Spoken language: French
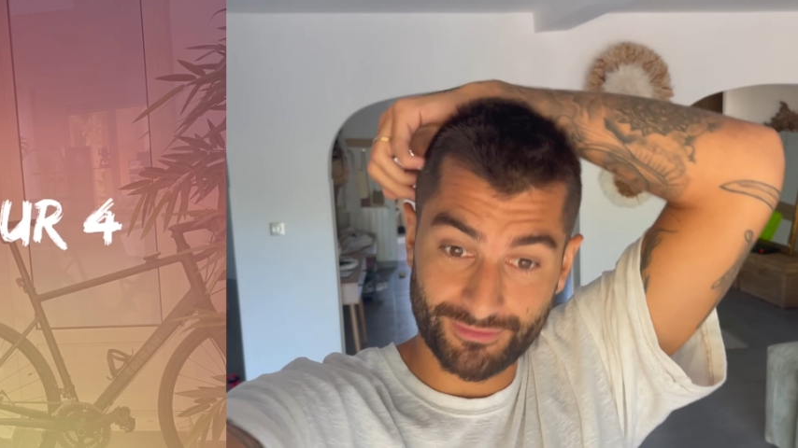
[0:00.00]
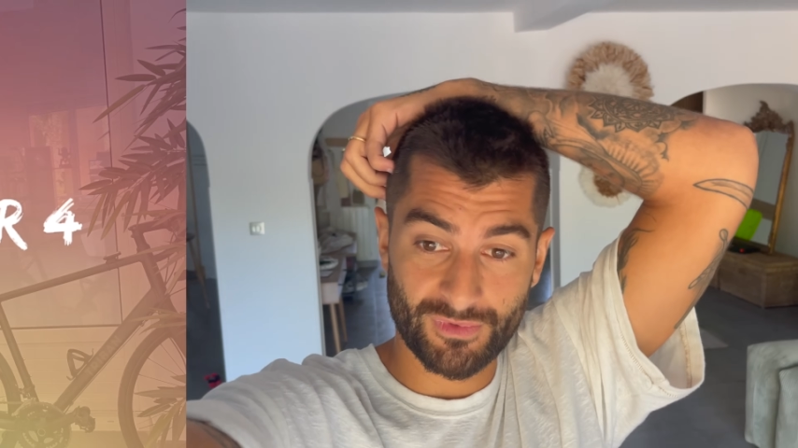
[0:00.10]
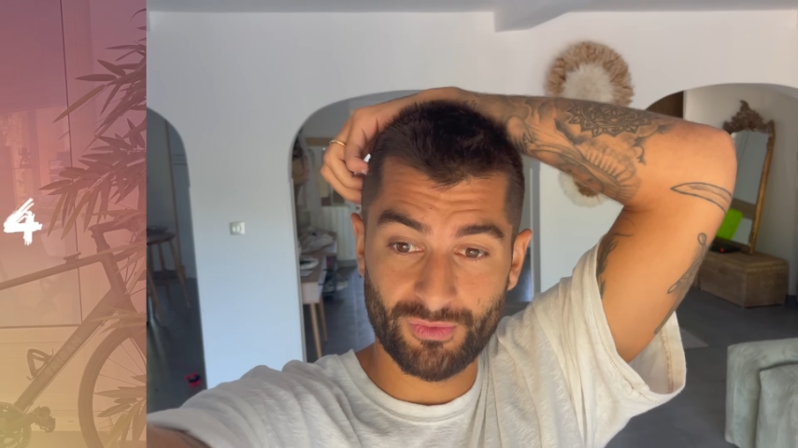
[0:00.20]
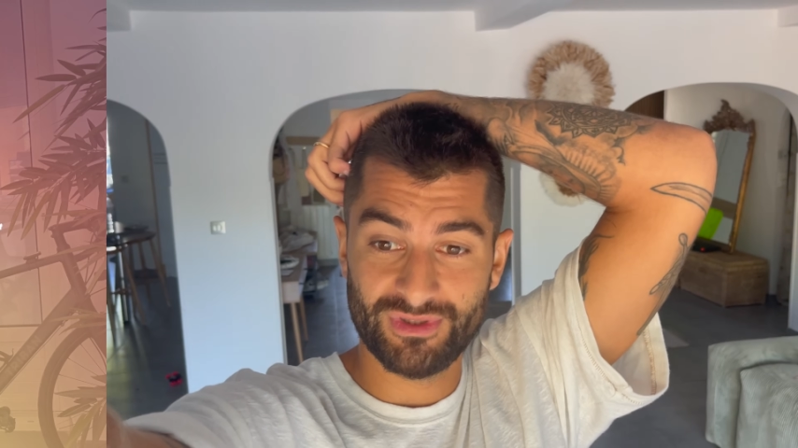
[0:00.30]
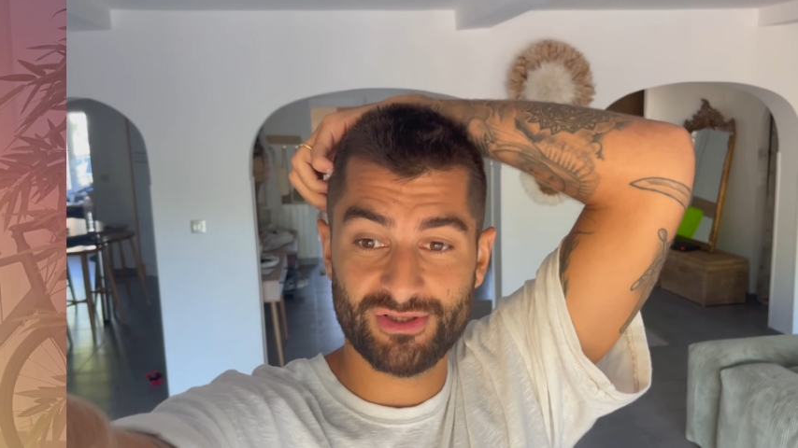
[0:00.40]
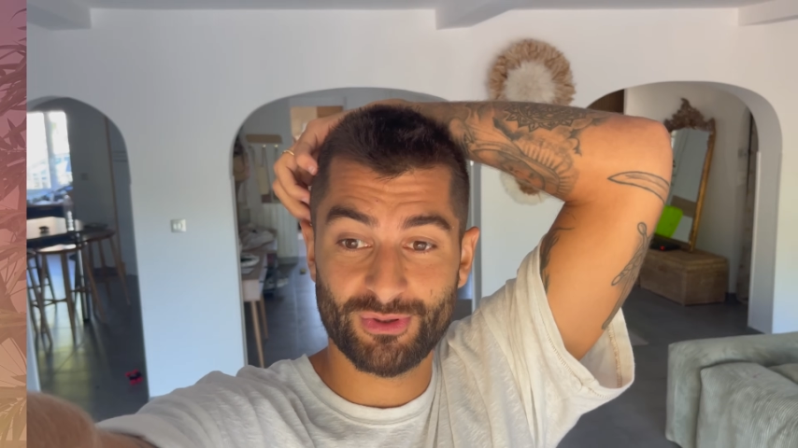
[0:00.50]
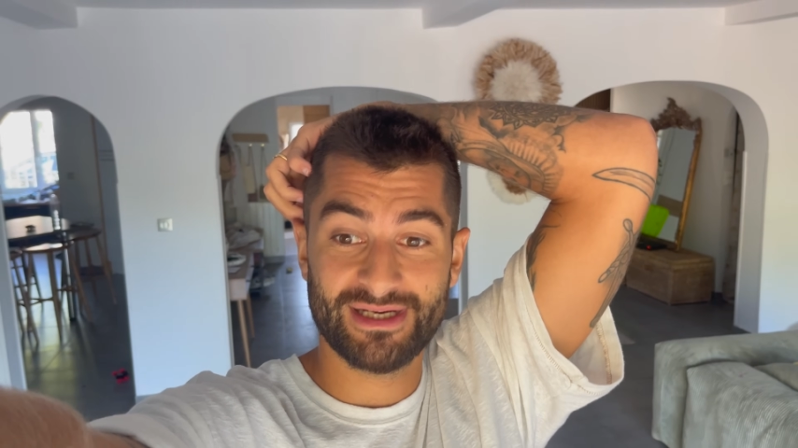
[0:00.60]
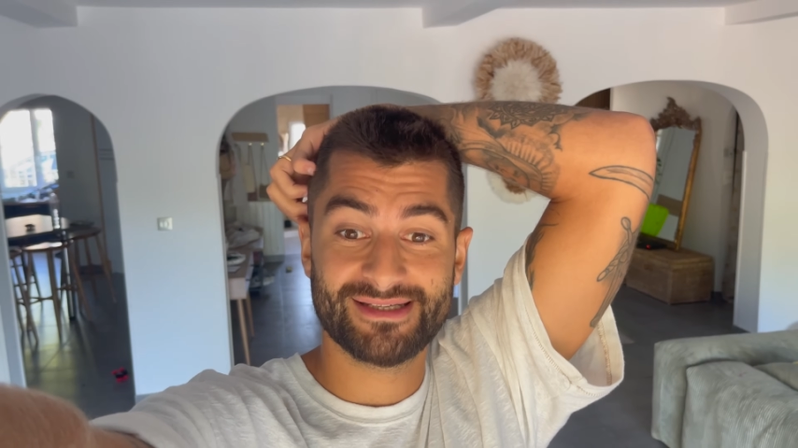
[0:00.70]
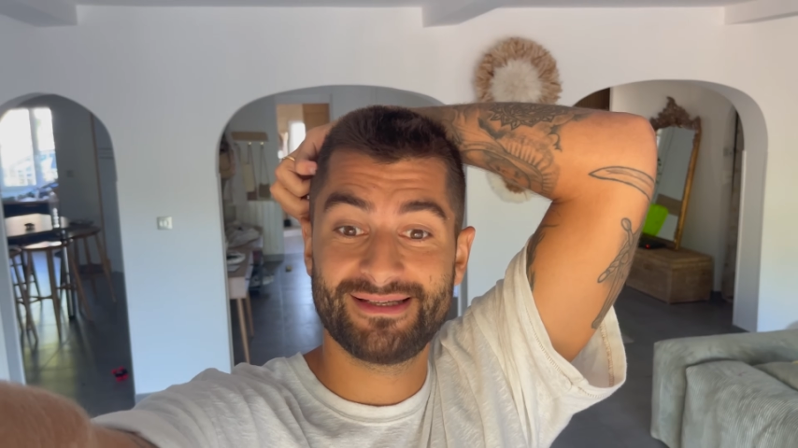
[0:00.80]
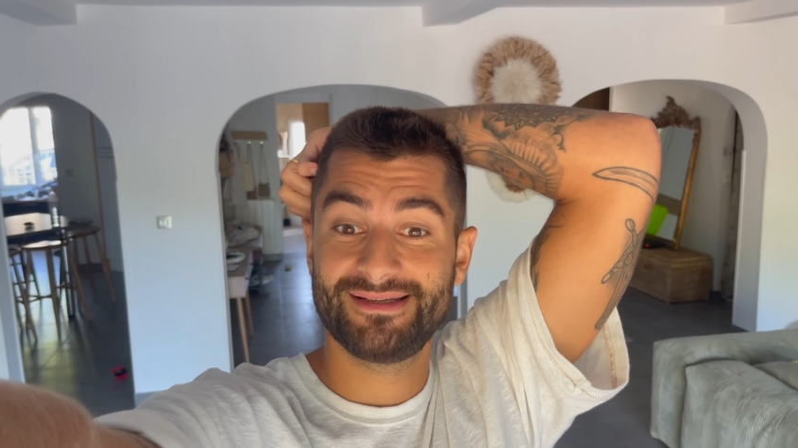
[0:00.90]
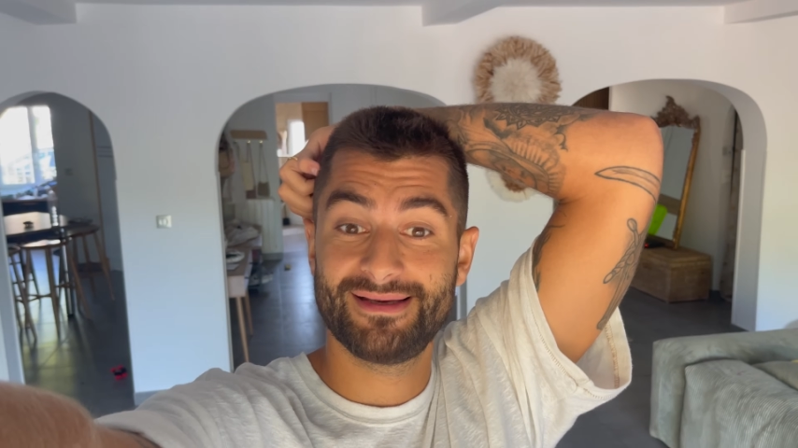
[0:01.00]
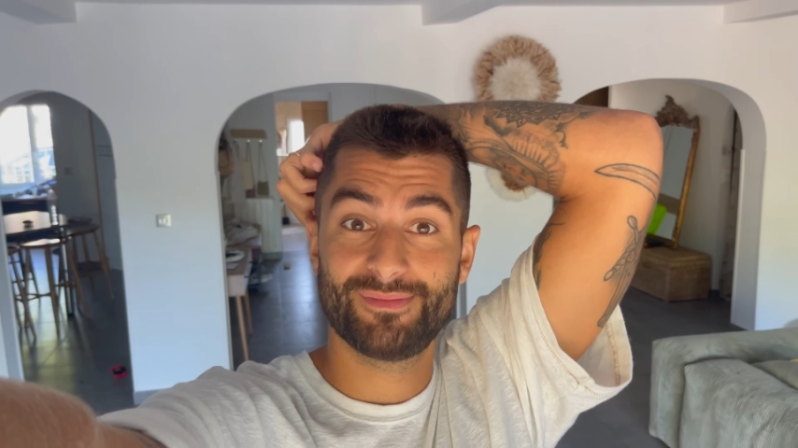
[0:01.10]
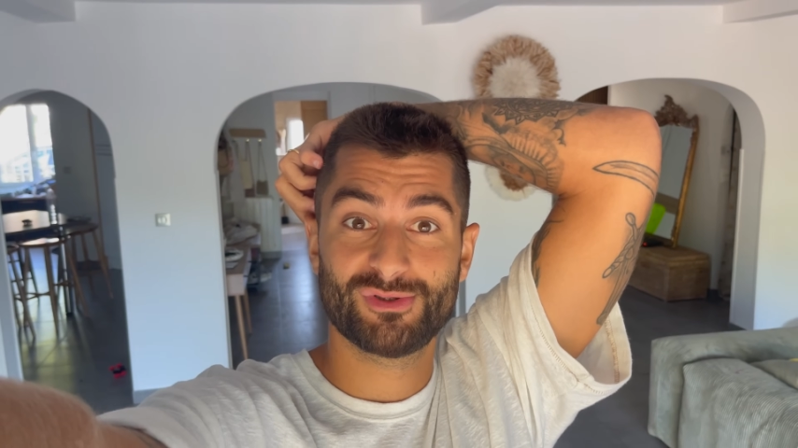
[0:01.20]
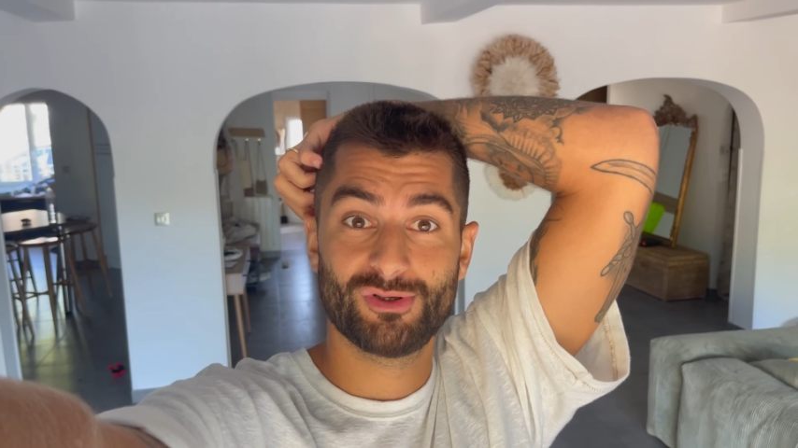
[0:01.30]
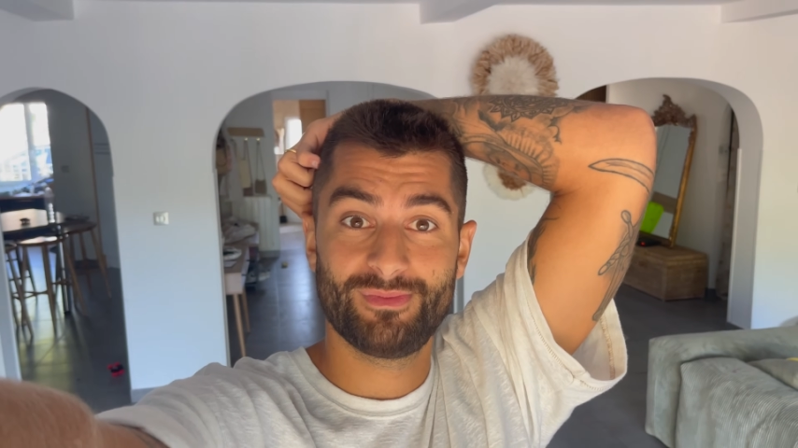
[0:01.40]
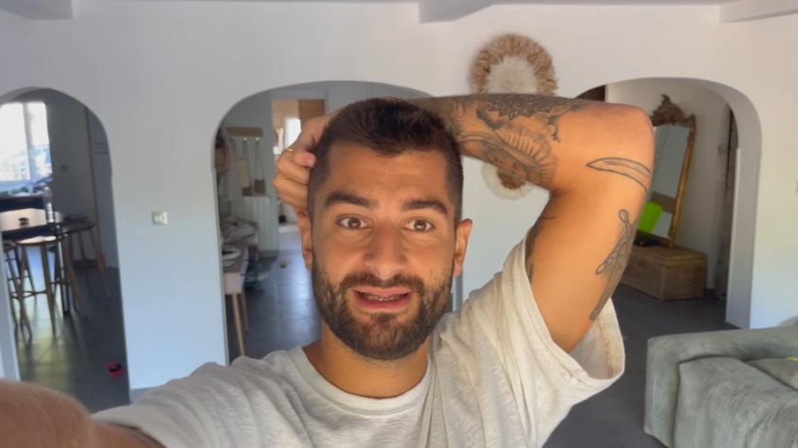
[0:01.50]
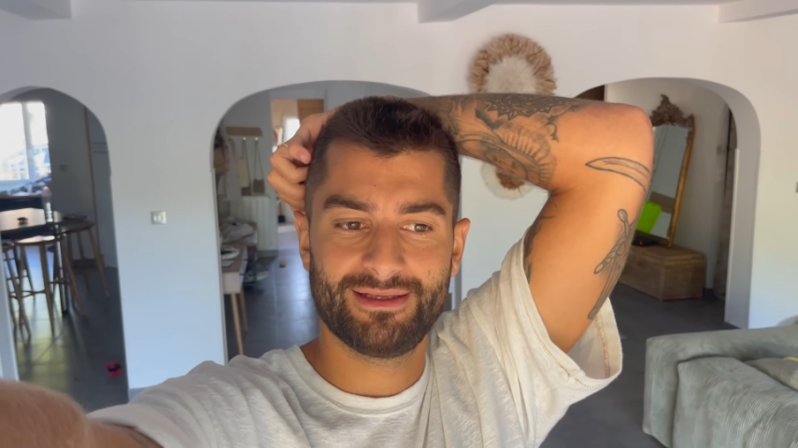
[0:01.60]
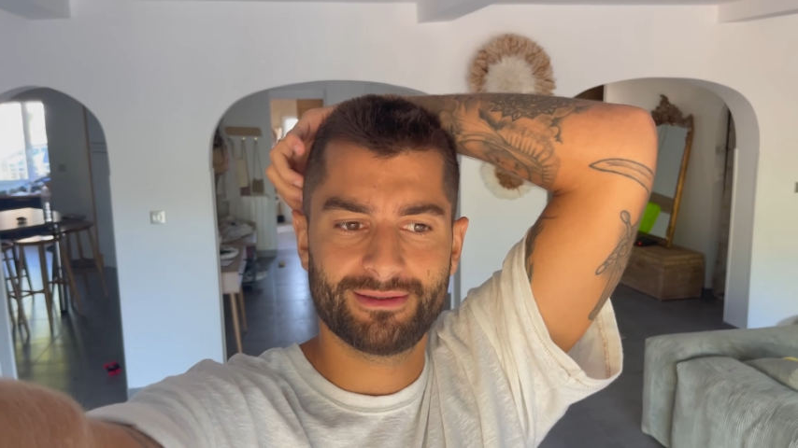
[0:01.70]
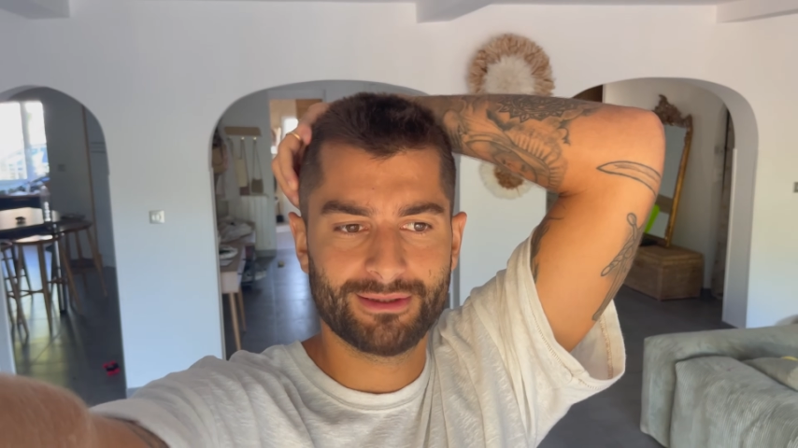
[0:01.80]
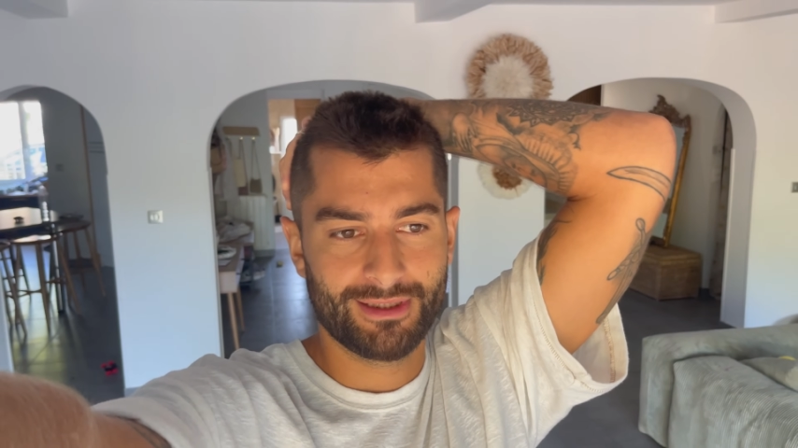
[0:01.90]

On est sur la sixième semaine.